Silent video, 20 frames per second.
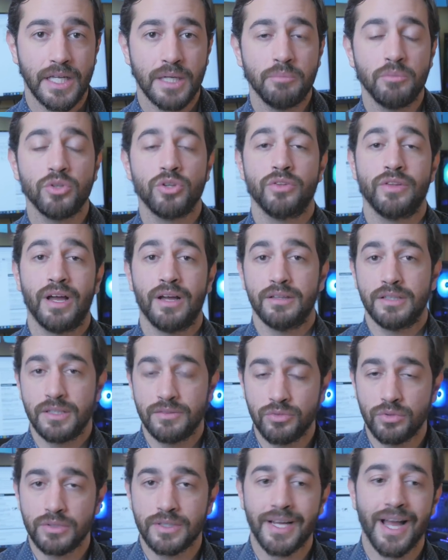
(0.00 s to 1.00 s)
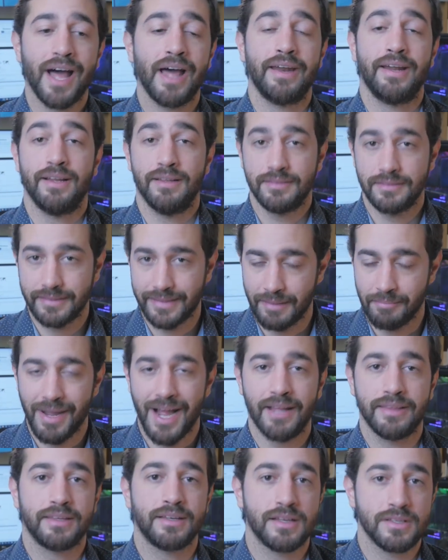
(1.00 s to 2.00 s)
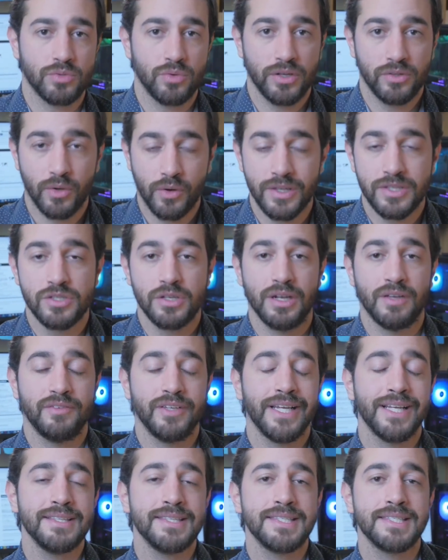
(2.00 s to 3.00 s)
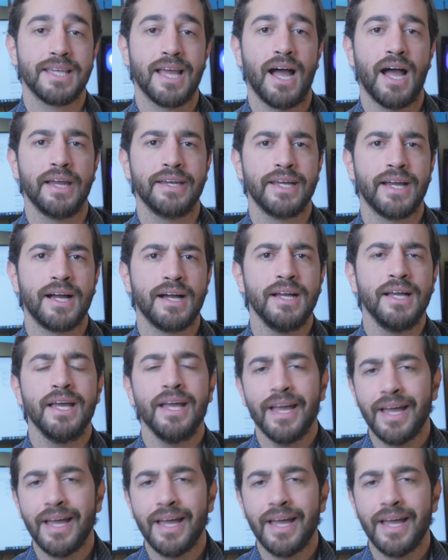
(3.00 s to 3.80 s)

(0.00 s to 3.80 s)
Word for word: in modo da divulgare tematiche sull'educazione finanziaria